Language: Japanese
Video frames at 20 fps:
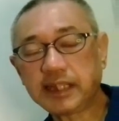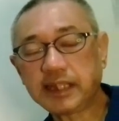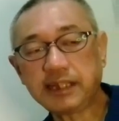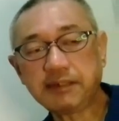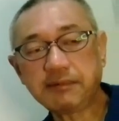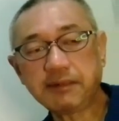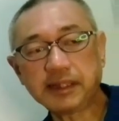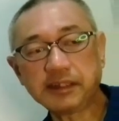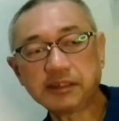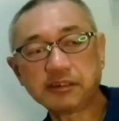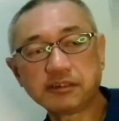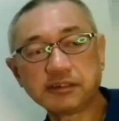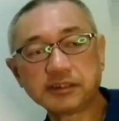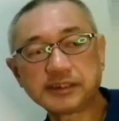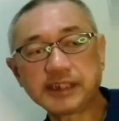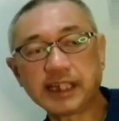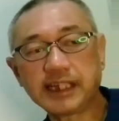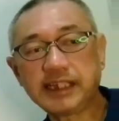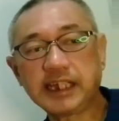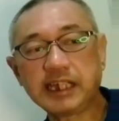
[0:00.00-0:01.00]
台湾
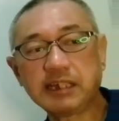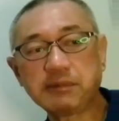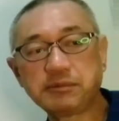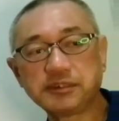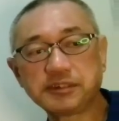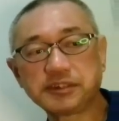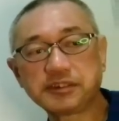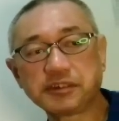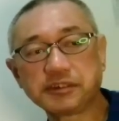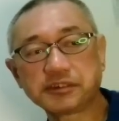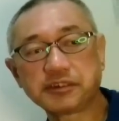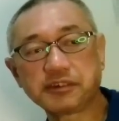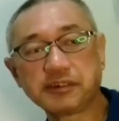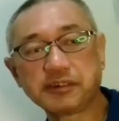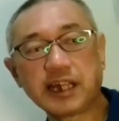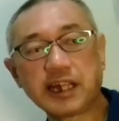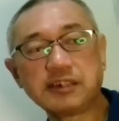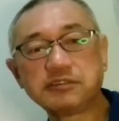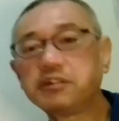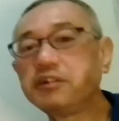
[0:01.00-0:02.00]
の蔡英文総
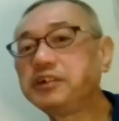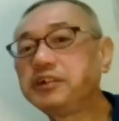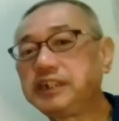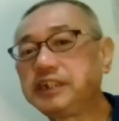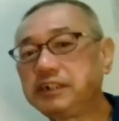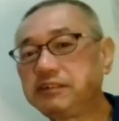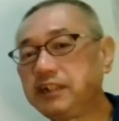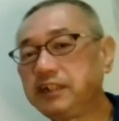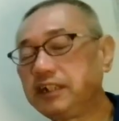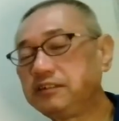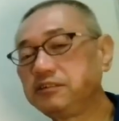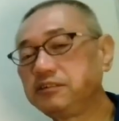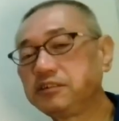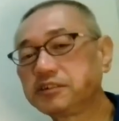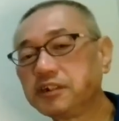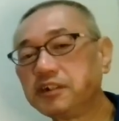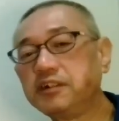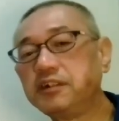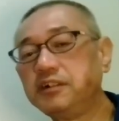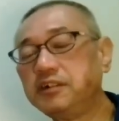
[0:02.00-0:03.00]
統が動いてる
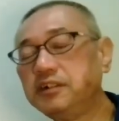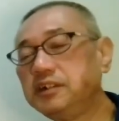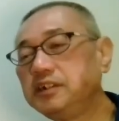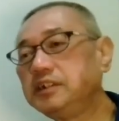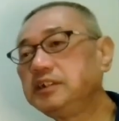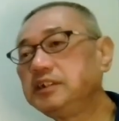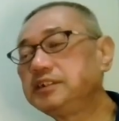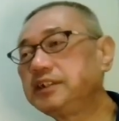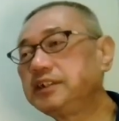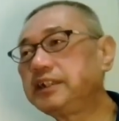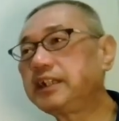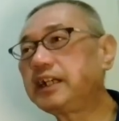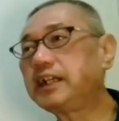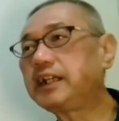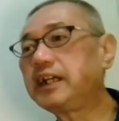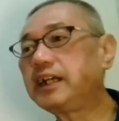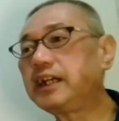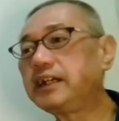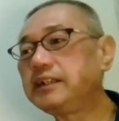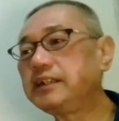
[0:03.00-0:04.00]
と、それ
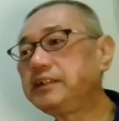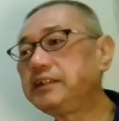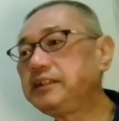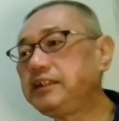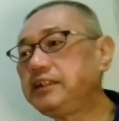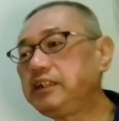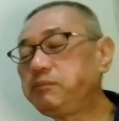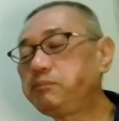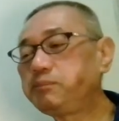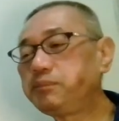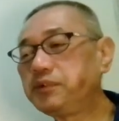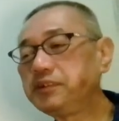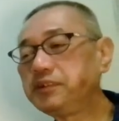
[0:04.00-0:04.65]
から日